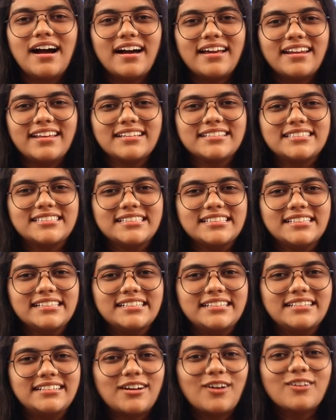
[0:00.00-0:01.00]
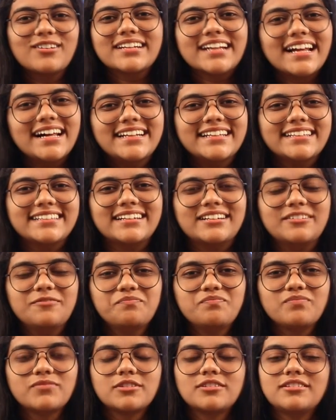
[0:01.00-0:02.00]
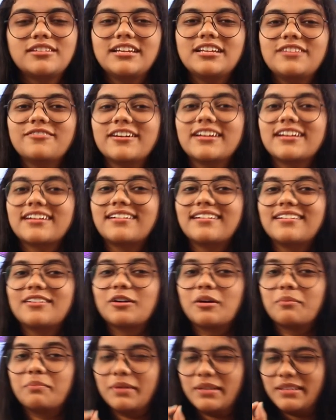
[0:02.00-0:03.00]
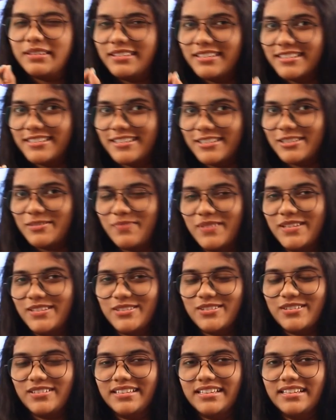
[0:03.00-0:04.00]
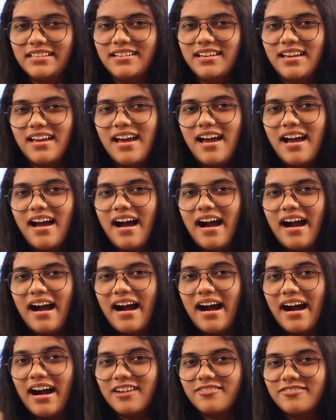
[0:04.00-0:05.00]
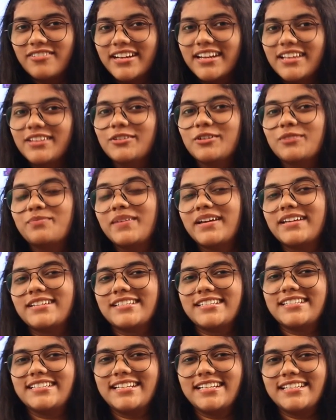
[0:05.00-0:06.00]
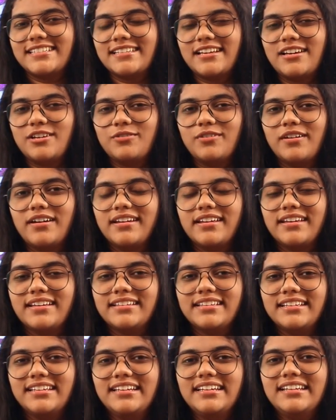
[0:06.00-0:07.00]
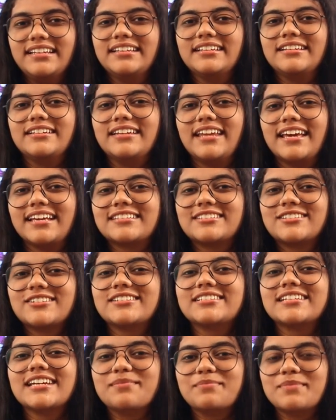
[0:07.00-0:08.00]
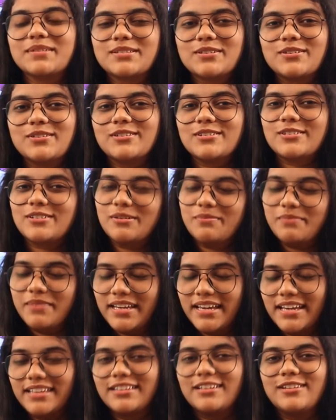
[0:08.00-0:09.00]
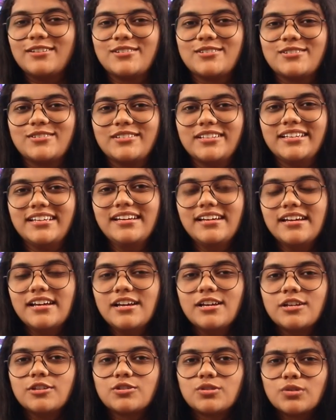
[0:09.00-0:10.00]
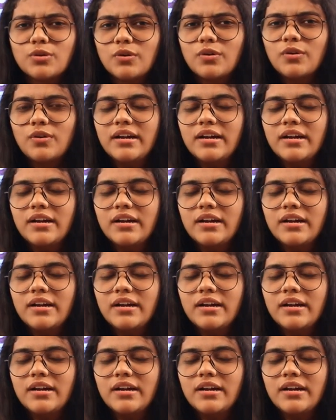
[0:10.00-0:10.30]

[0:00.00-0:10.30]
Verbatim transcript: అనేసి డౌట్ రాలేదా దీని వెనకాల ఒక పెద్ద సస్పెన్స్ ఉంది హాఫ్ అని ఎందుకు మెన్షన్ చేశాను అనేది నెక్స్ట్ వచ్చే ఎపిసోడ్స్లో మీకే తెలుస్తుంది సో